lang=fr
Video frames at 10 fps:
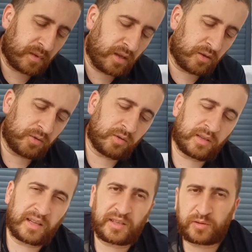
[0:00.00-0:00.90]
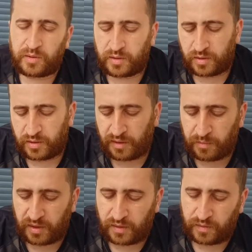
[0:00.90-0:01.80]
Et ensuite, le dernier jeu euh,
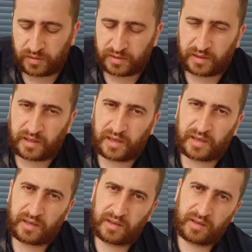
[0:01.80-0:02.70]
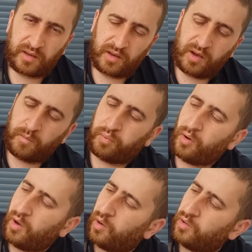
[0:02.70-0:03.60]
Game Boy Advance, c'était
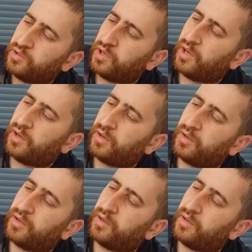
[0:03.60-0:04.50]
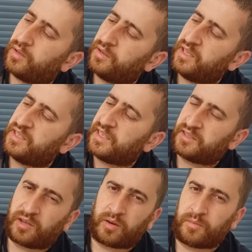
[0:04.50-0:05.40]
Power Roger, Ninja
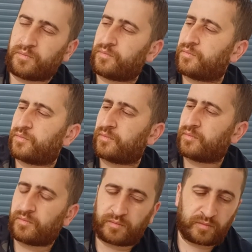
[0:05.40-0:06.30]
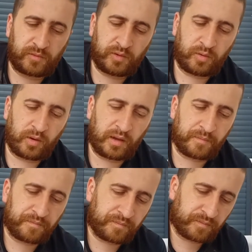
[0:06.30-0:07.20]
Storm. Donc voilà.